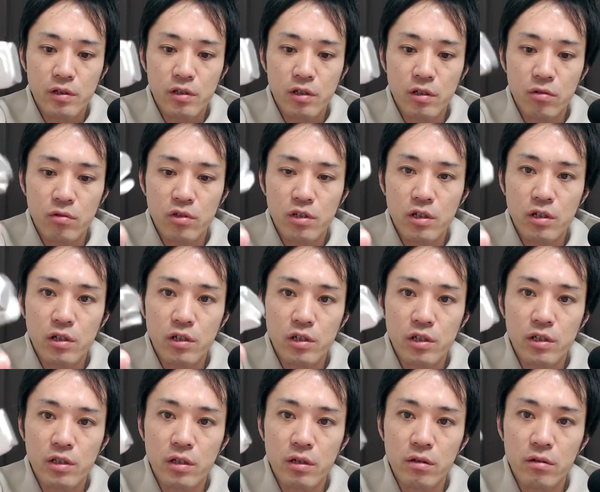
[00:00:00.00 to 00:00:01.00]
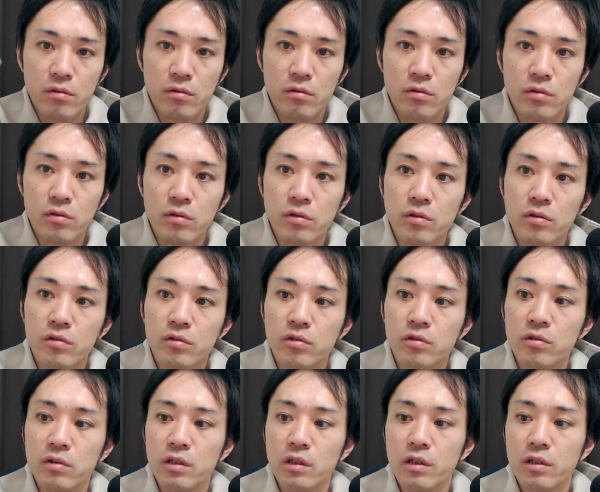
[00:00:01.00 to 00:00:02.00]
ちゃんとしっかりしてる
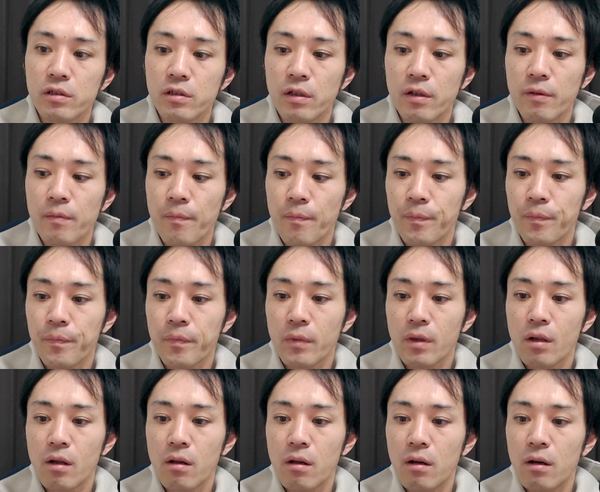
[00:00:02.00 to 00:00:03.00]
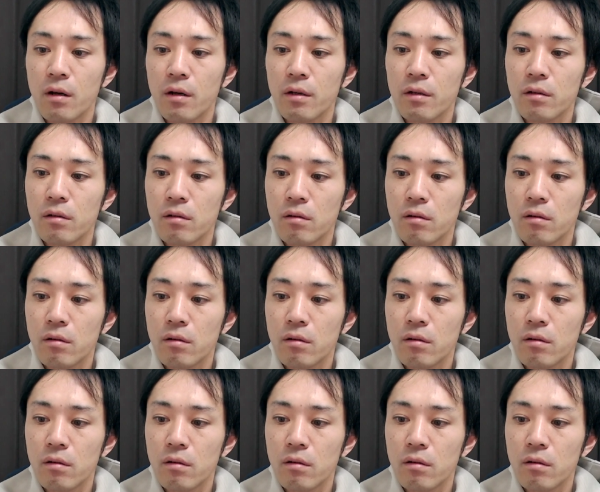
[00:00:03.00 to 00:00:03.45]
作りですね。はい。